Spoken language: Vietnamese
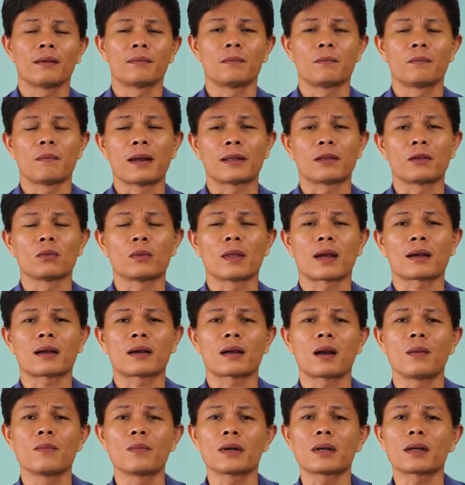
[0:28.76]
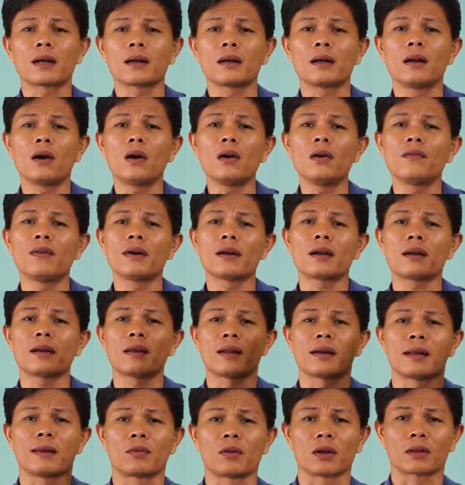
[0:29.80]
mà chúng ta không có kết nối với cái
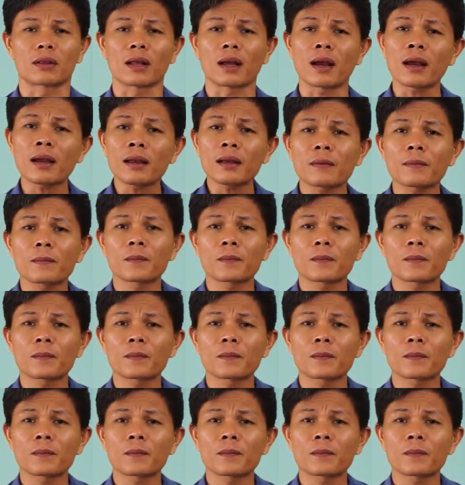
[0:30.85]
doanh nghiệp thực tế.